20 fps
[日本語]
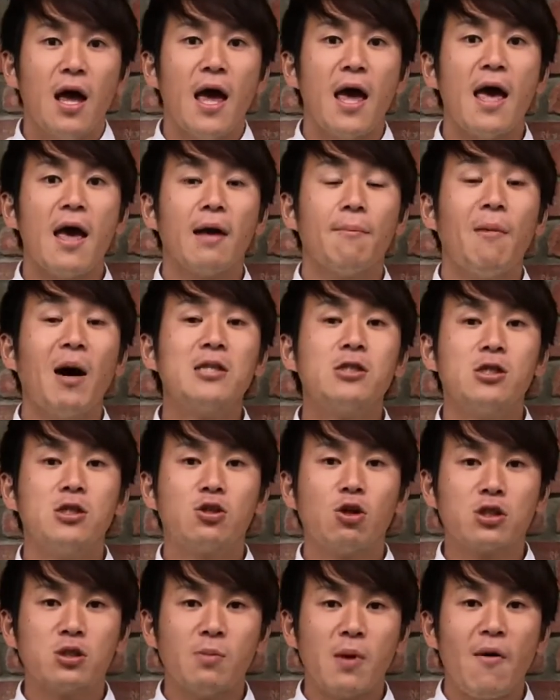えー、まず
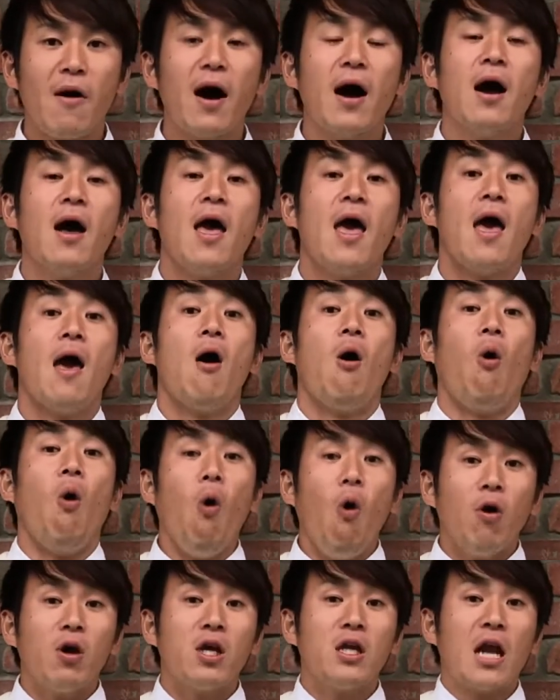1つ目は
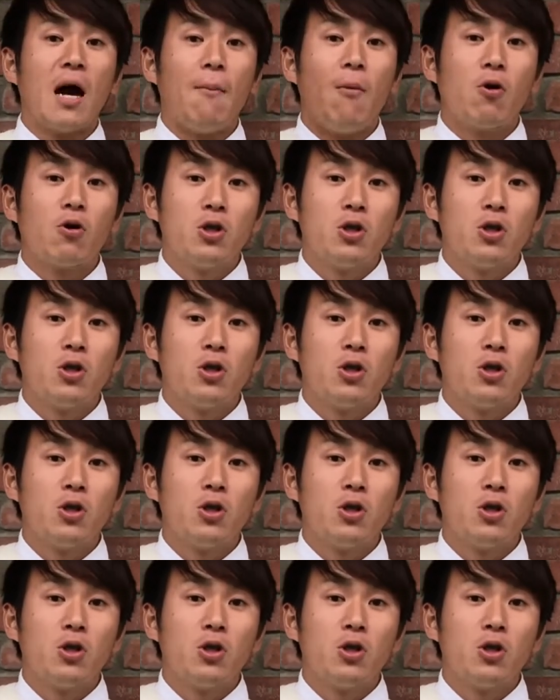大きな目